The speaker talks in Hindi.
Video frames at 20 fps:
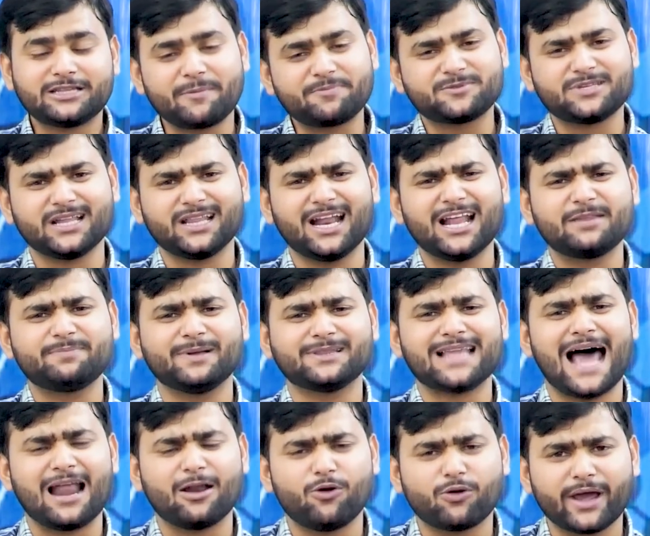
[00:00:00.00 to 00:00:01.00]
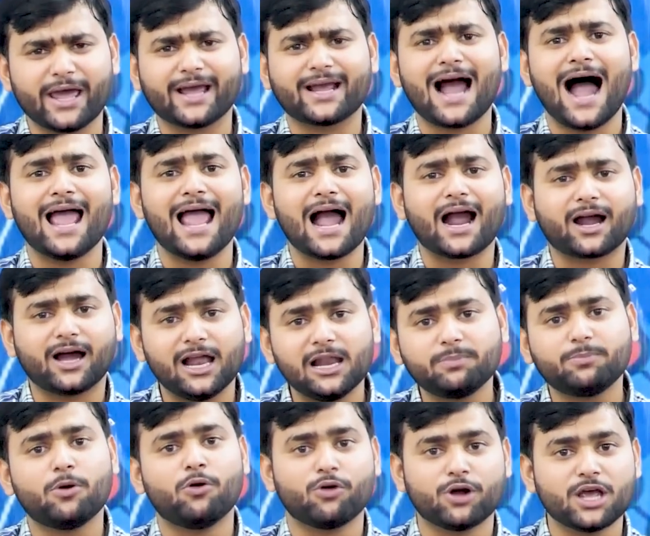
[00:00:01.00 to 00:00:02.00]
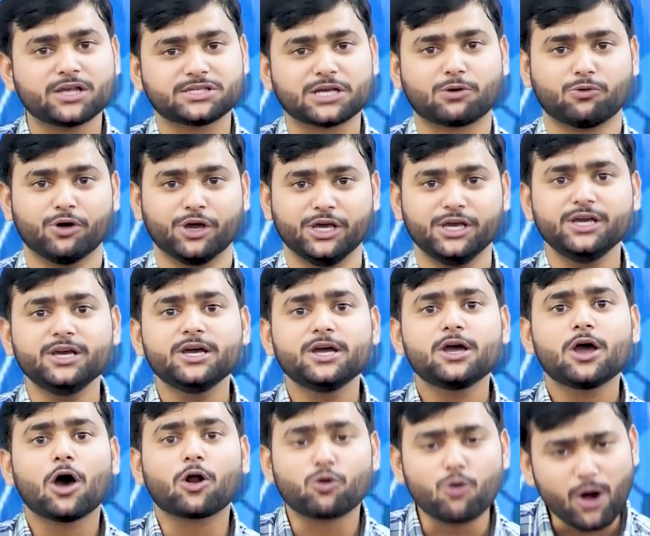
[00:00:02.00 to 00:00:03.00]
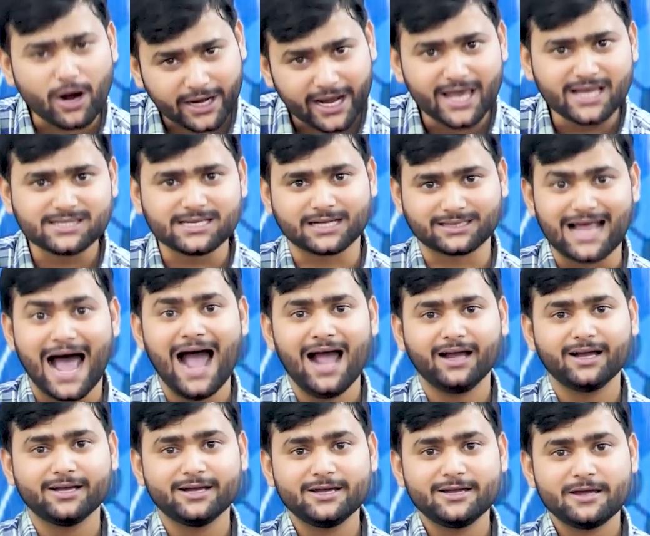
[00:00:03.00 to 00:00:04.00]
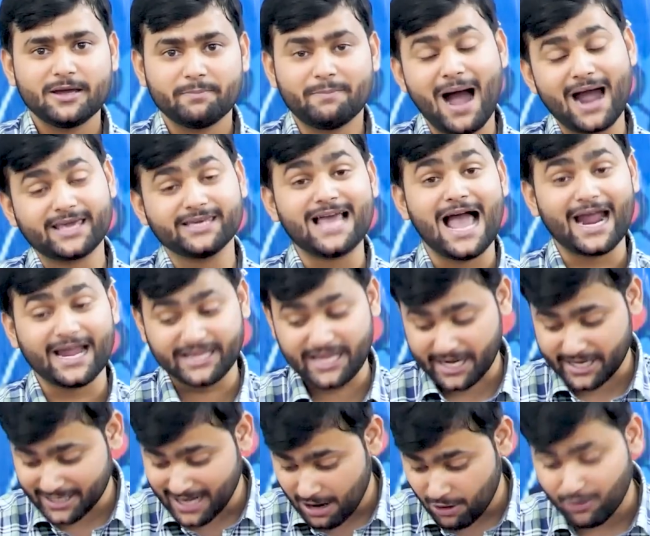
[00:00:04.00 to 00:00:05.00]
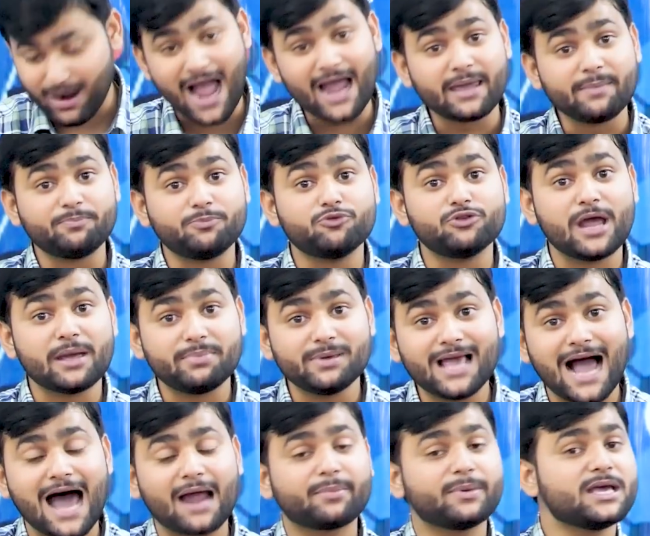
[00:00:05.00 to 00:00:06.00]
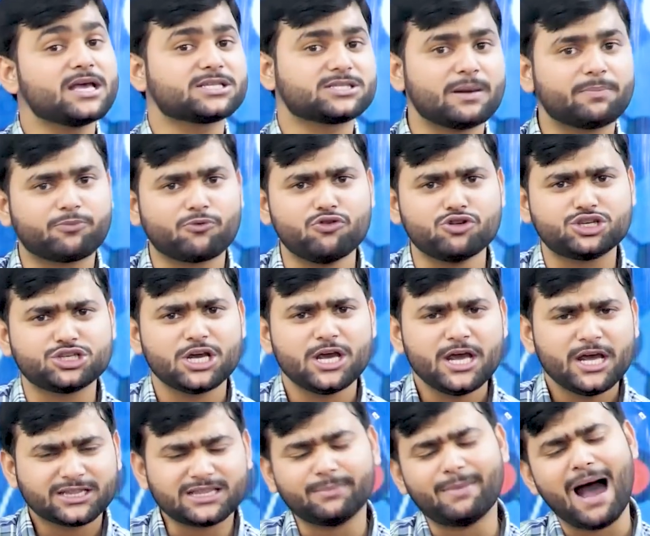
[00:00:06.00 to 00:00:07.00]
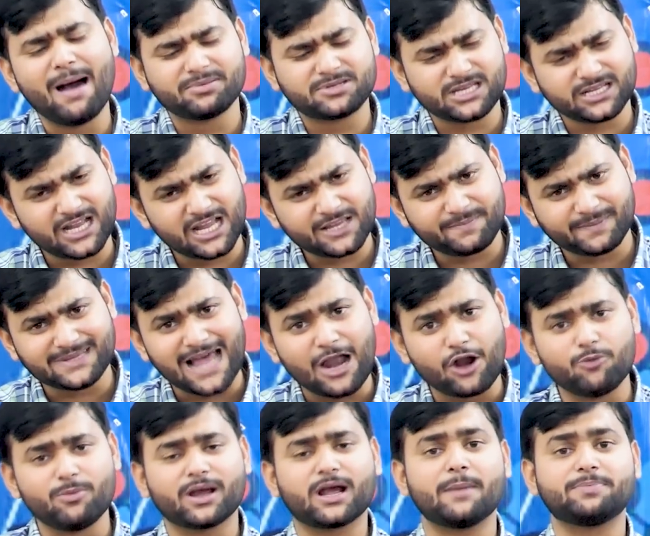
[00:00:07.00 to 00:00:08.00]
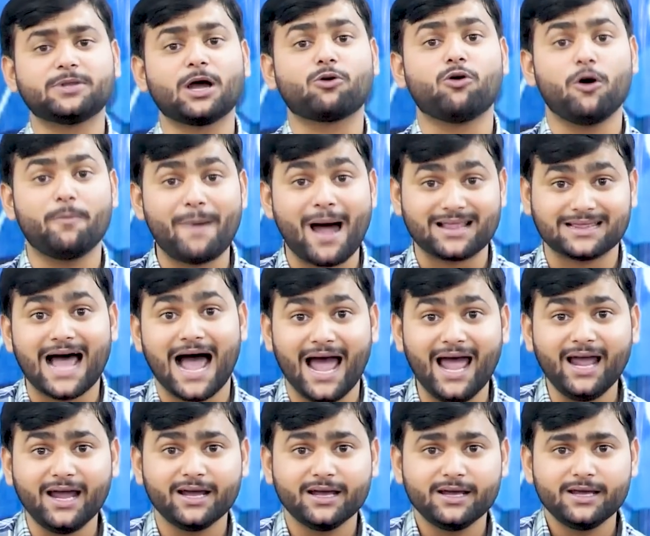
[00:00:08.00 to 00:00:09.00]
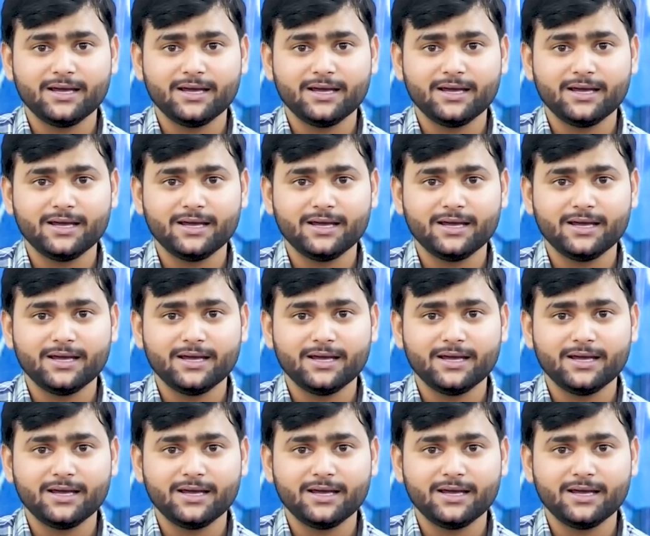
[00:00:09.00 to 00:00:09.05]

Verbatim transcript: तब सदर अस्पतालों के कायाकल्प होने से कोई रोक नहीं सकता बाकी आगे देखना होगा कि पूरे बिहार में यह सब कुछ तमाम सदर अस्पतालों में कब तक हो पाता है